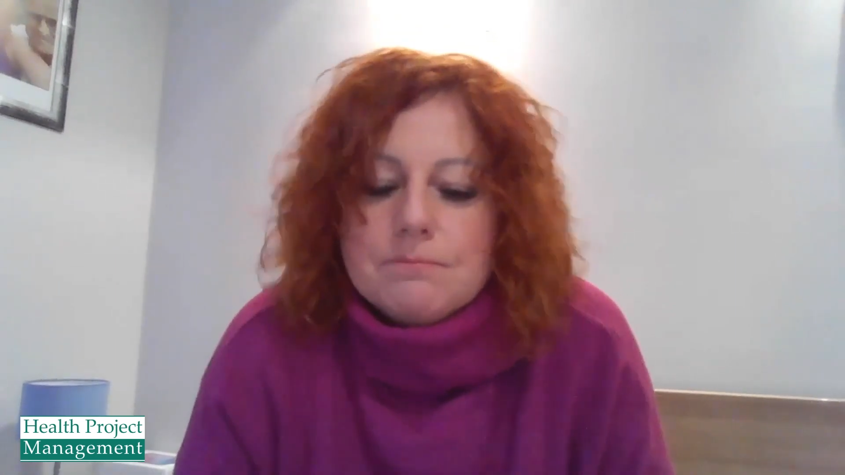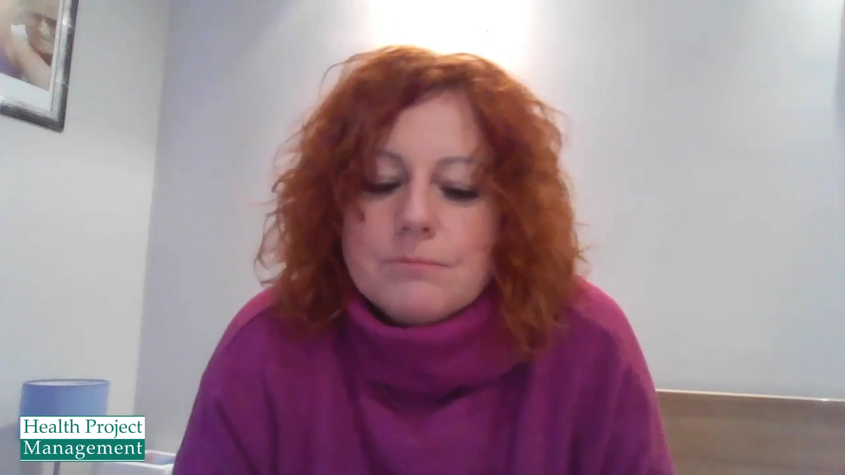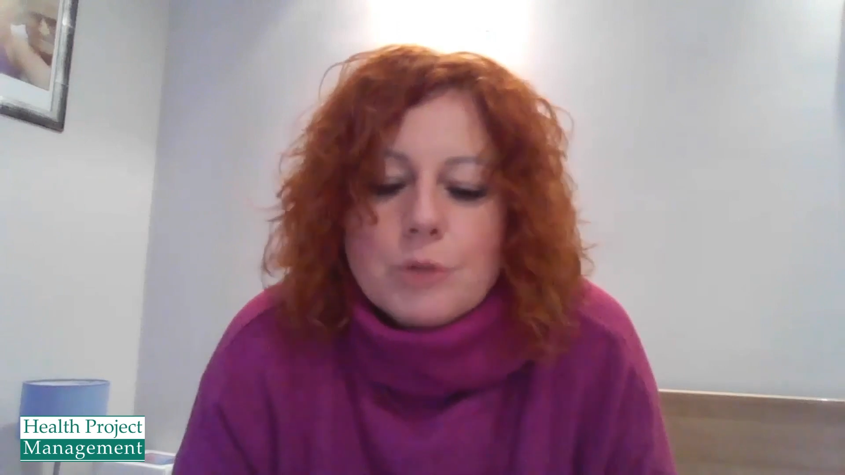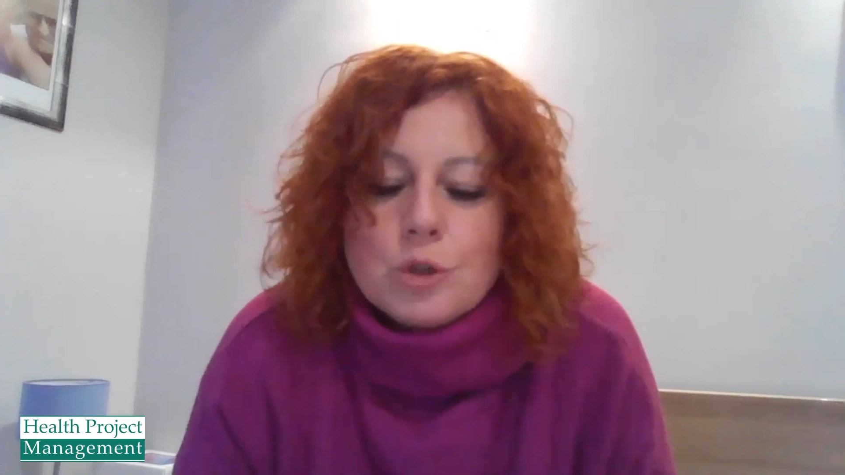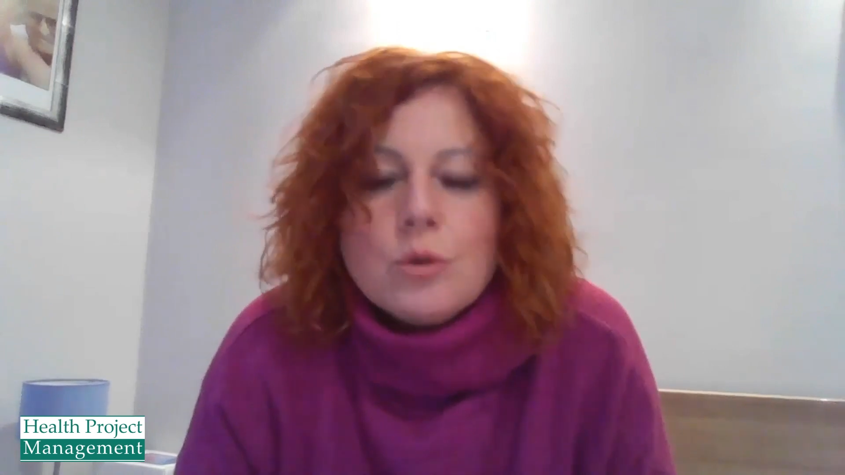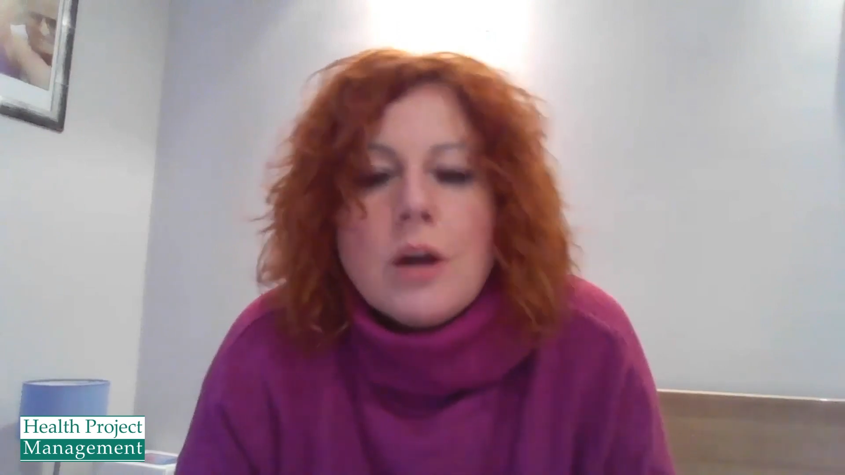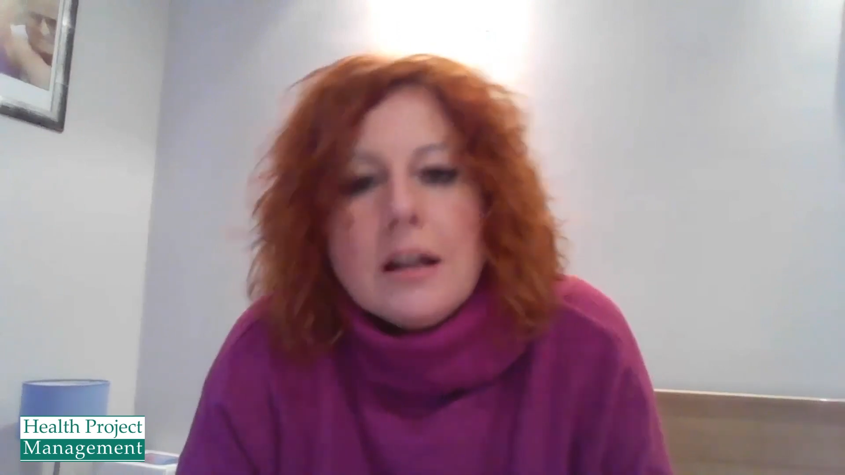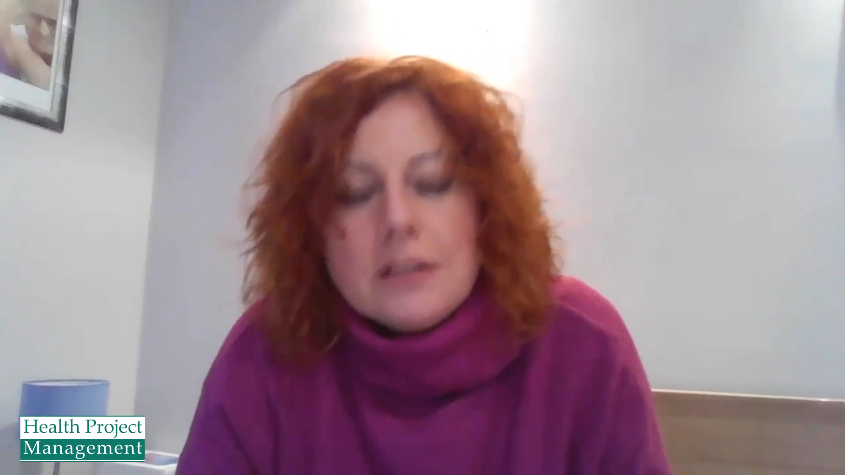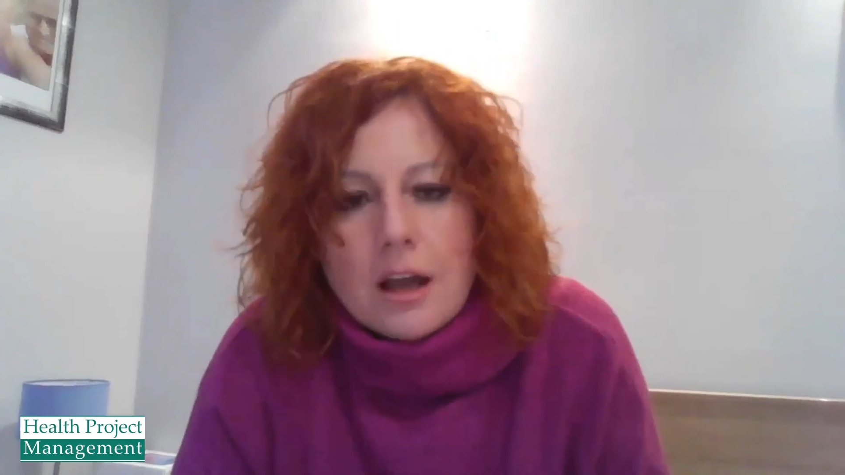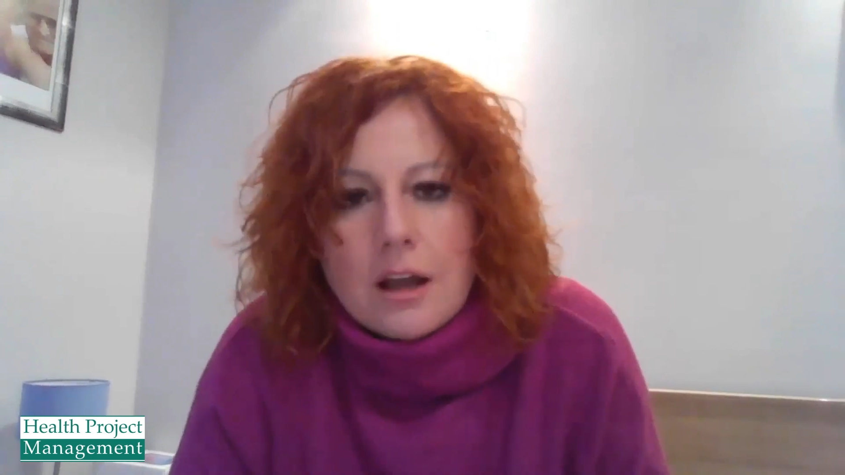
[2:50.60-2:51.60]

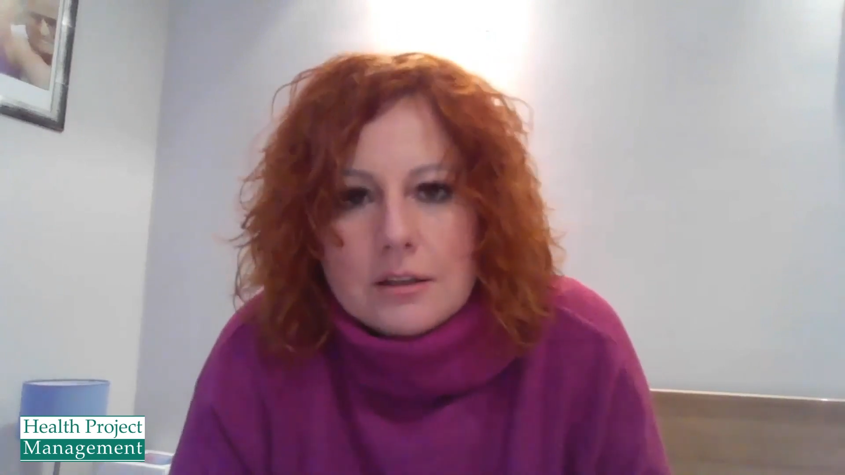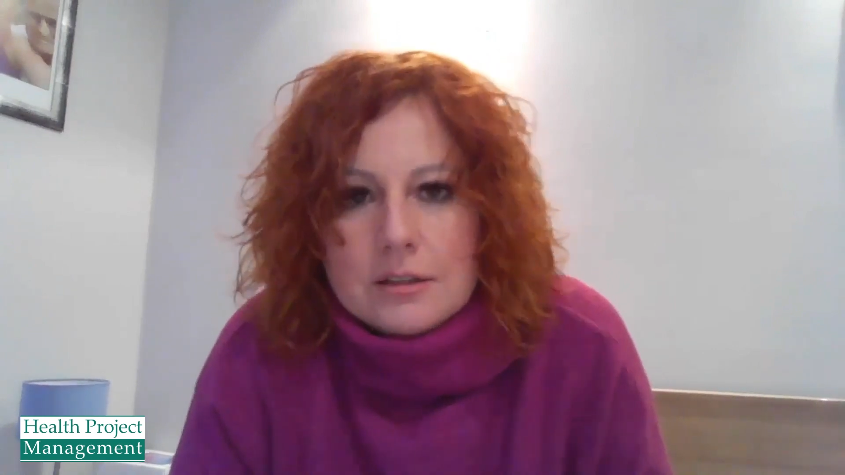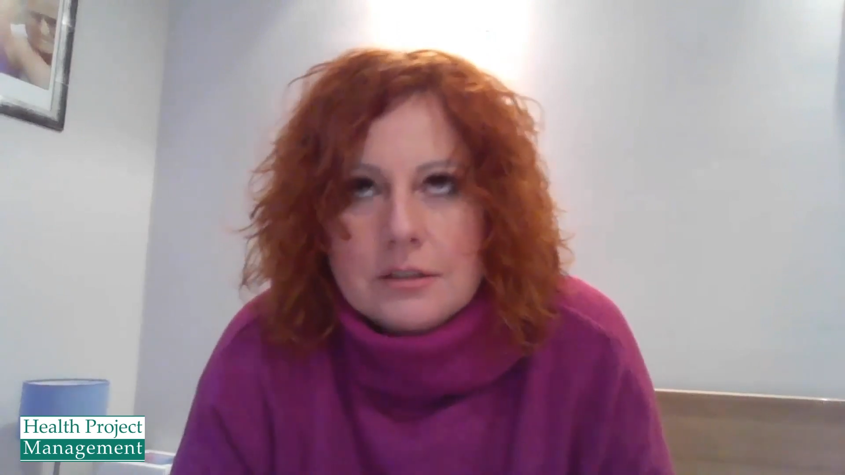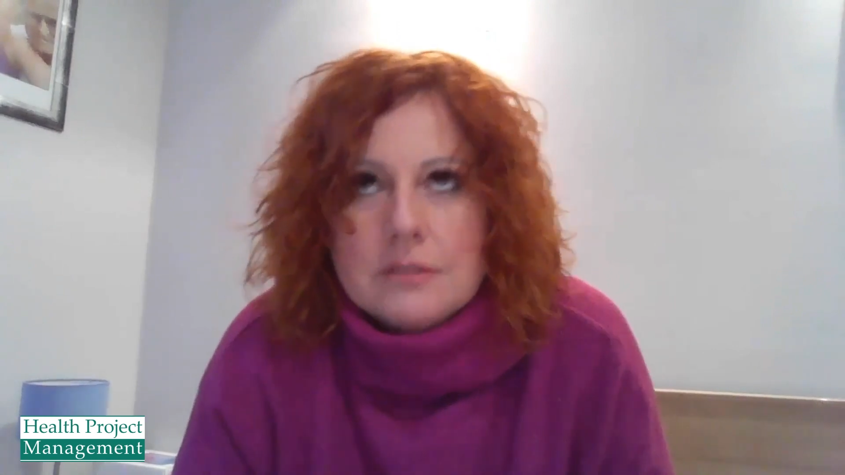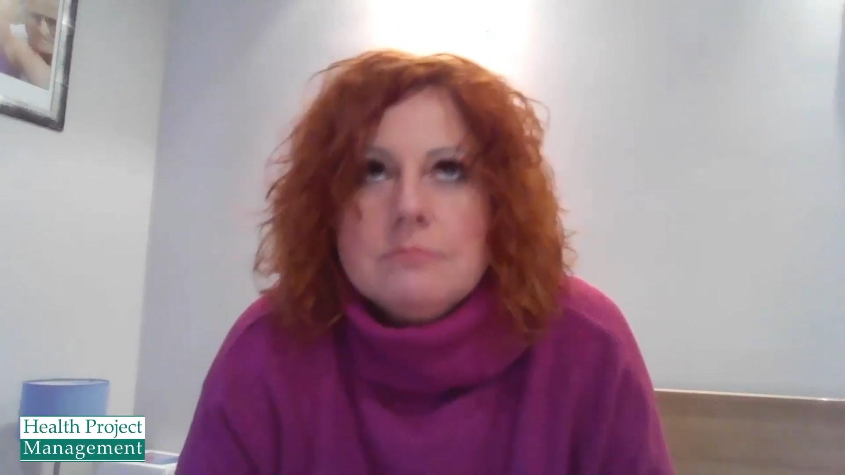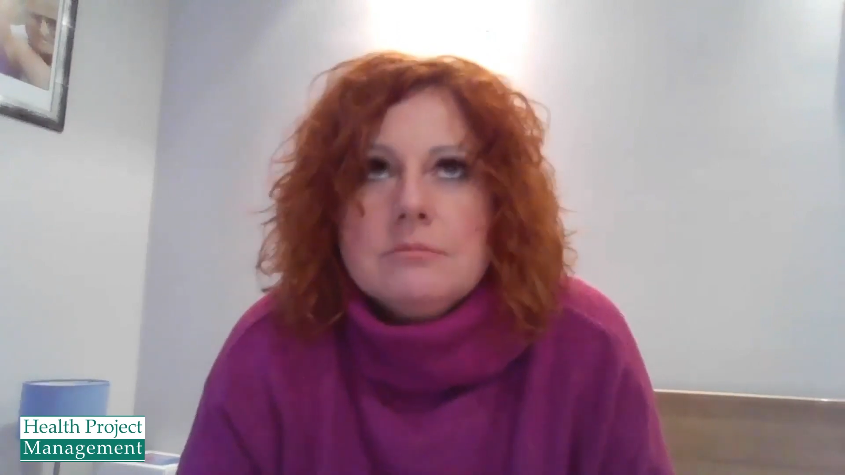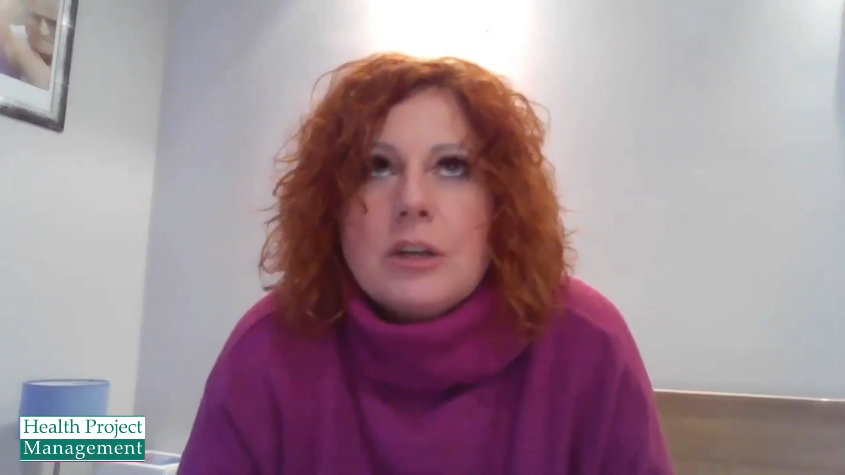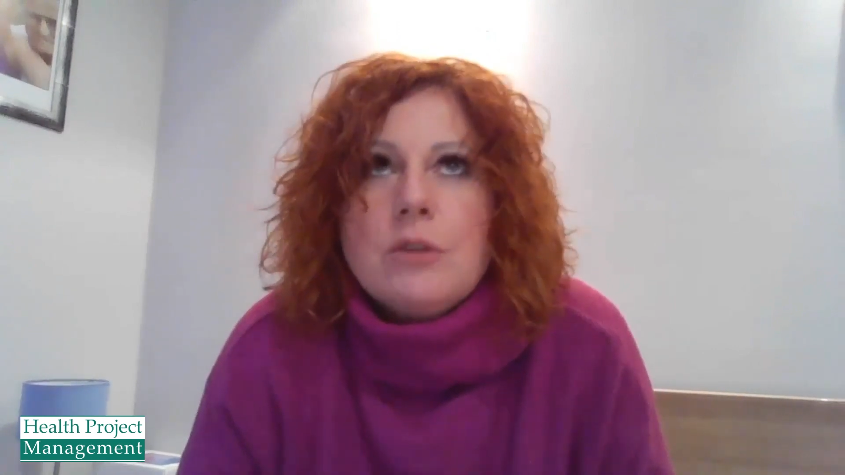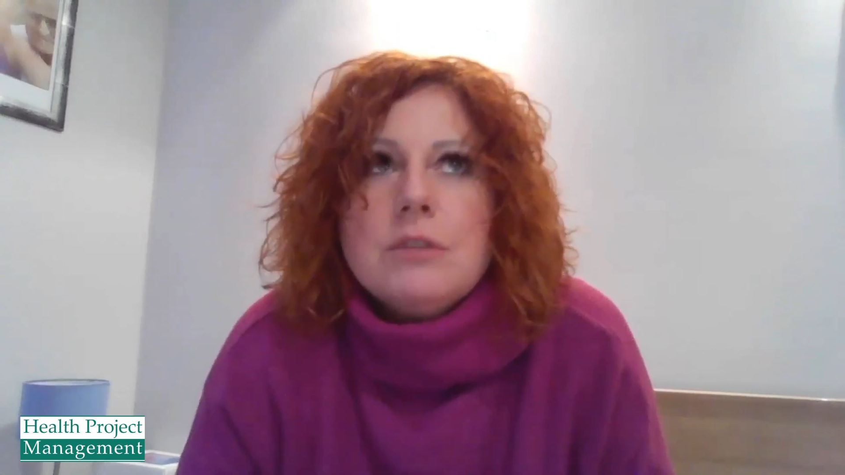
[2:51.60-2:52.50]
szukania tego